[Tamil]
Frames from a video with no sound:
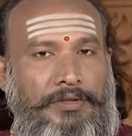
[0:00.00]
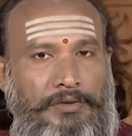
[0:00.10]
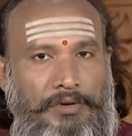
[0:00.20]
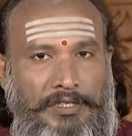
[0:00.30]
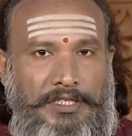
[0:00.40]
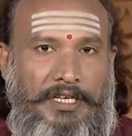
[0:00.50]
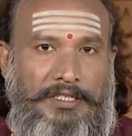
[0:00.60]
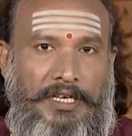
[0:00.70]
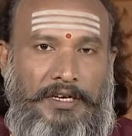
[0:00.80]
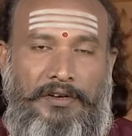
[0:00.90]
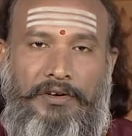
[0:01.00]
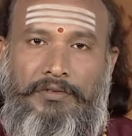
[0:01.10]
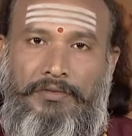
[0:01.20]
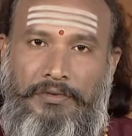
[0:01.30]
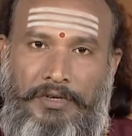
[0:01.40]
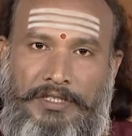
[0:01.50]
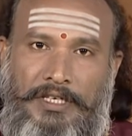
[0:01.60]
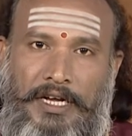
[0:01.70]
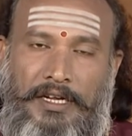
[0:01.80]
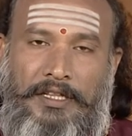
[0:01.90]
துளசியை சேர்க்குறோம்
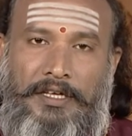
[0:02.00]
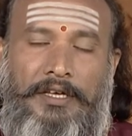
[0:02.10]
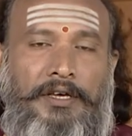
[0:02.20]
துளசியானது